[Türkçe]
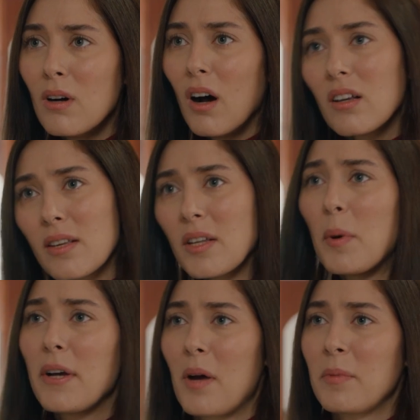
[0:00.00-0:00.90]
Al sana
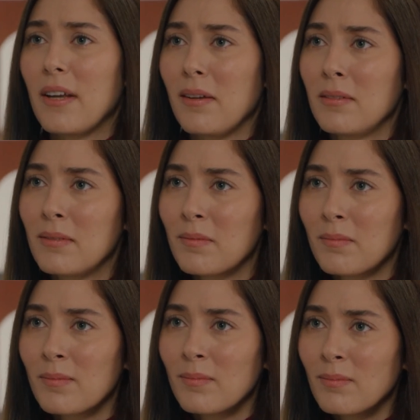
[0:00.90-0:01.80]
bayram Kenan.
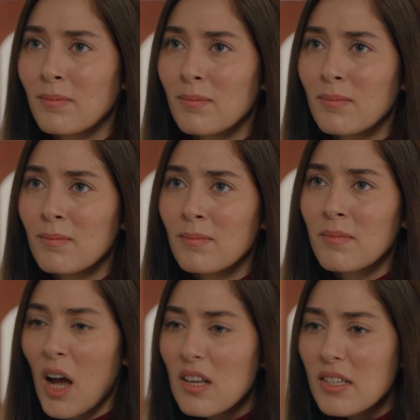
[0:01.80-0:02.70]

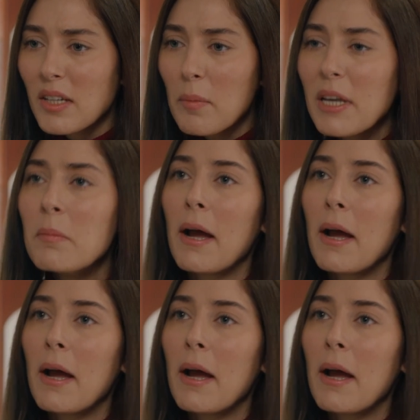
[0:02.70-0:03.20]
Al sana benim